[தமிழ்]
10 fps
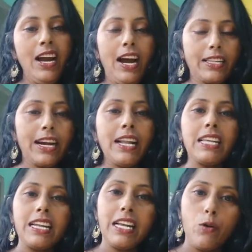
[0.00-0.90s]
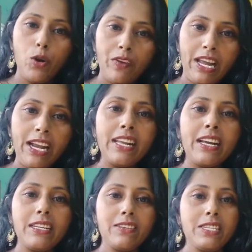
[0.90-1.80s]
அதனால் இதை நீங்கள் ஒருவேளை நீங்கள்
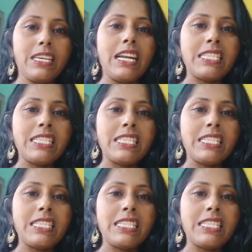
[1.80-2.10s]
இது சரி